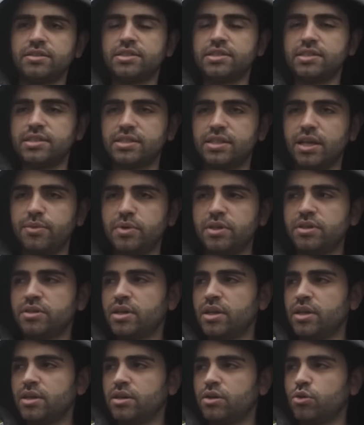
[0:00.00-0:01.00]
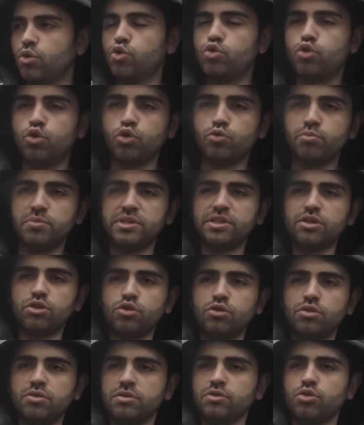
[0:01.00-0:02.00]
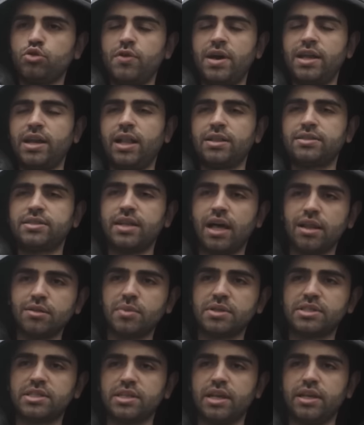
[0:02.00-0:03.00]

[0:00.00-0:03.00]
sistemin, hukukun bizi gü güven altına alması